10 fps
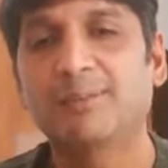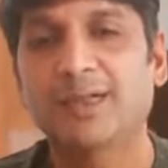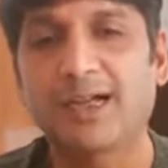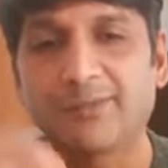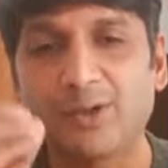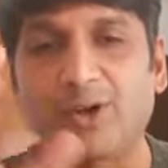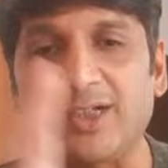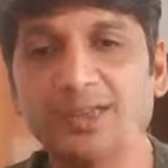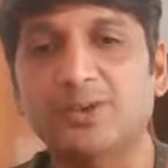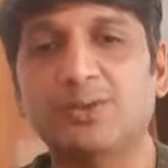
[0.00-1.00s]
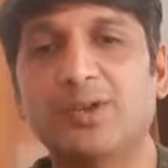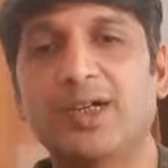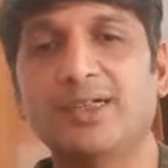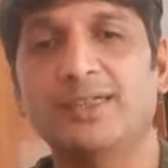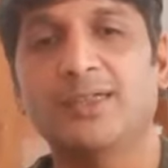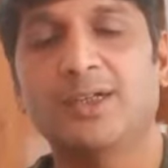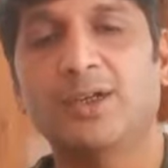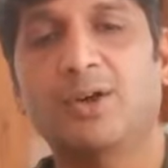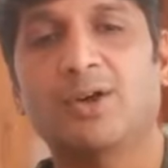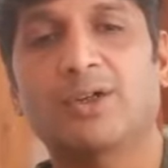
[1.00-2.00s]
मैं काफ़ी ऑनेस्ट हुआ
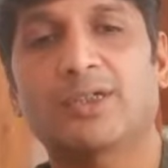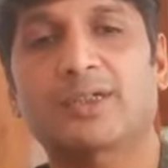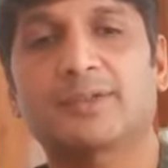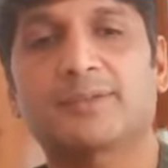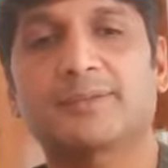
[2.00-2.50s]
वहाँ और